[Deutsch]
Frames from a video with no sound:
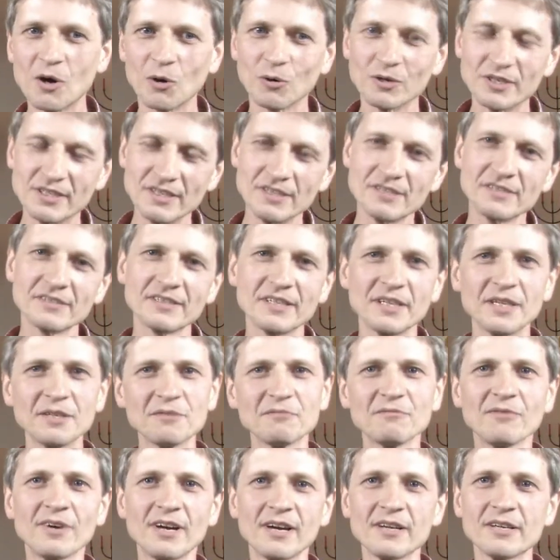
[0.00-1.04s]
Und diesen
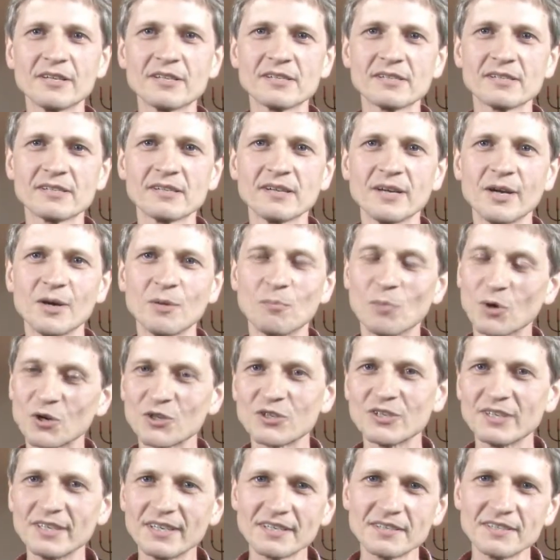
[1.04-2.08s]
Hinweis
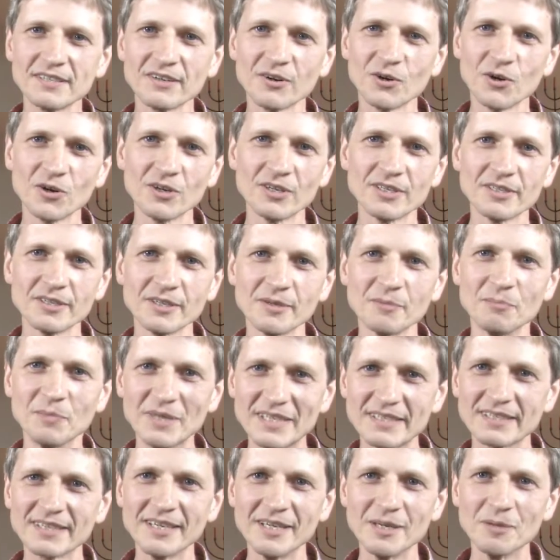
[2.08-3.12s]
möchte ich dir heute
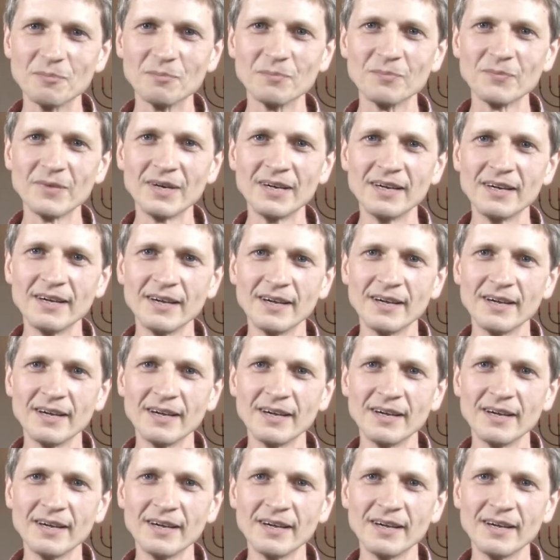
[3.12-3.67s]
mitgeben.